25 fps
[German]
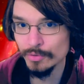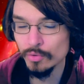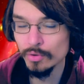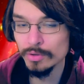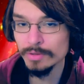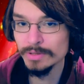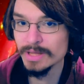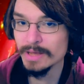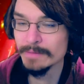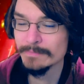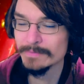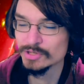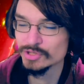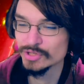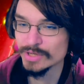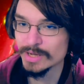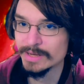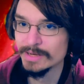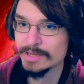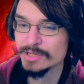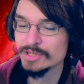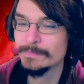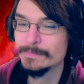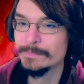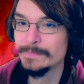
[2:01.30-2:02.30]
und der
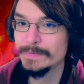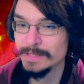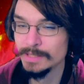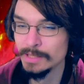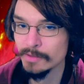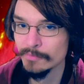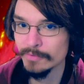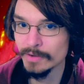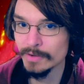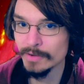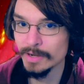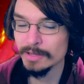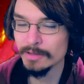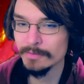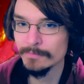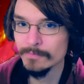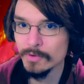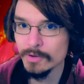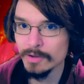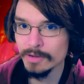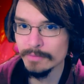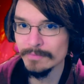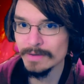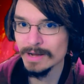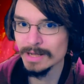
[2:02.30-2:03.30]
wahrscheinlich wieder für eine
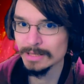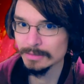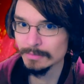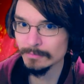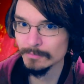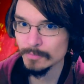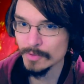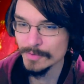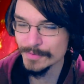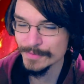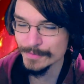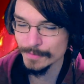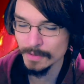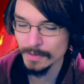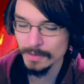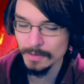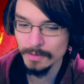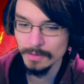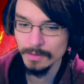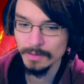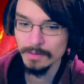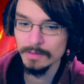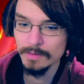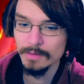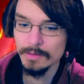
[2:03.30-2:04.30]
Woche warten muss,
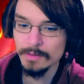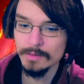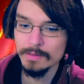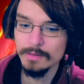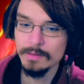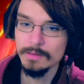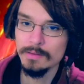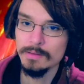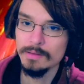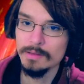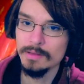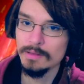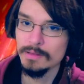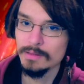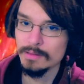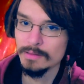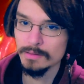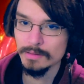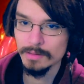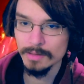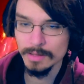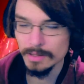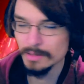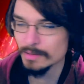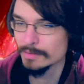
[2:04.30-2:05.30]

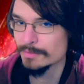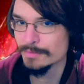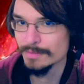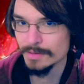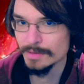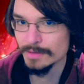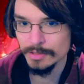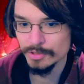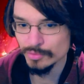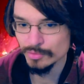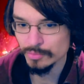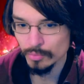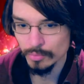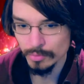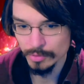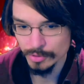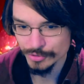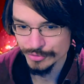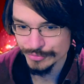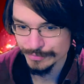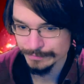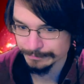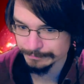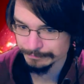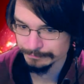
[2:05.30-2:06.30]
es ist eigentlich
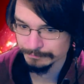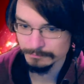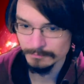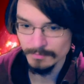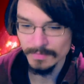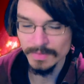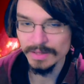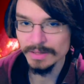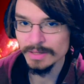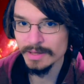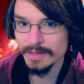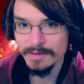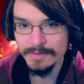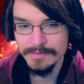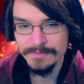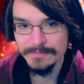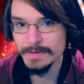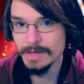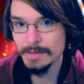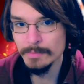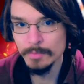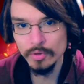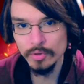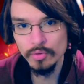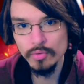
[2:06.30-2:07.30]
logisch. Der ist
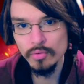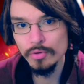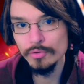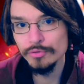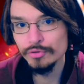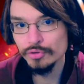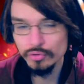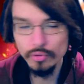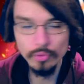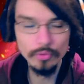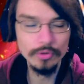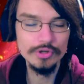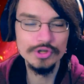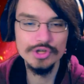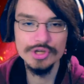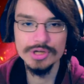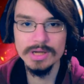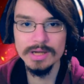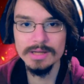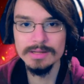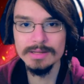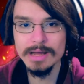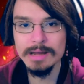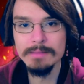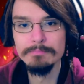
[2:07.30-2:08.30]
wie immer nur
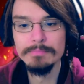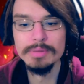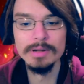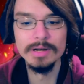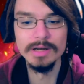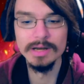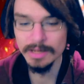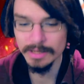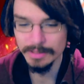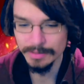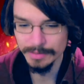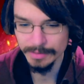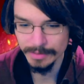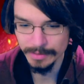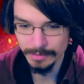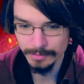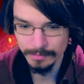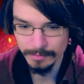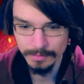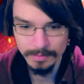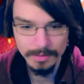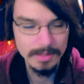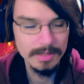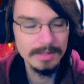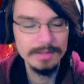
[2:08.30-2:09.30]
durchgehend am
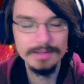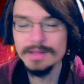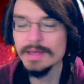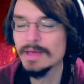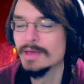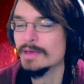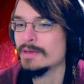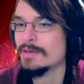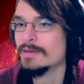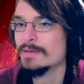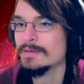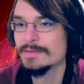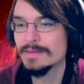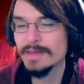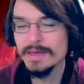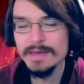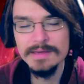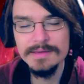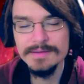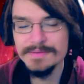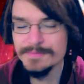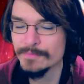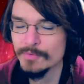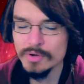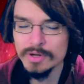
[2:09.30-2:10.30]
Beleidigen. Der, der
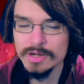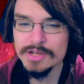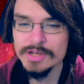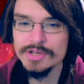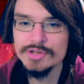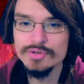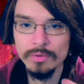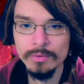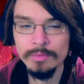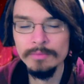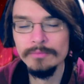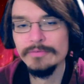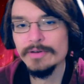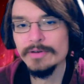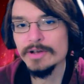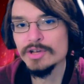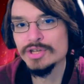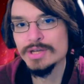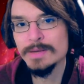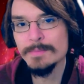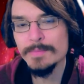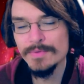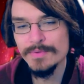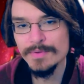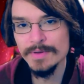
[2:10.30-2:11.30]
ist wirklich
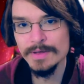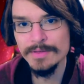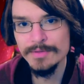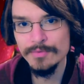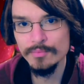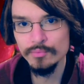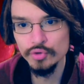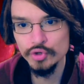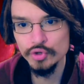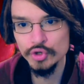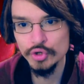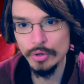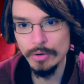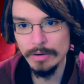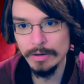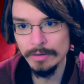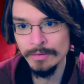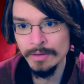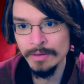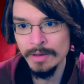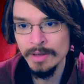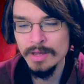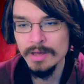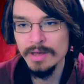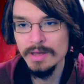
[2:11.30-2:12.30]
unverschämt zu seinen
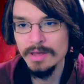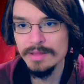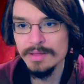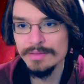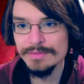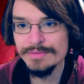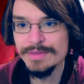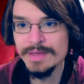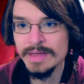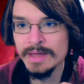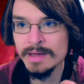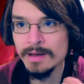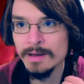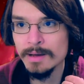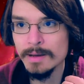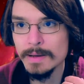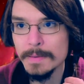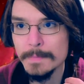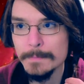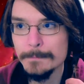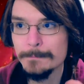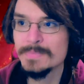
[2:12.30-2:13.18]
Zuschauern. Der,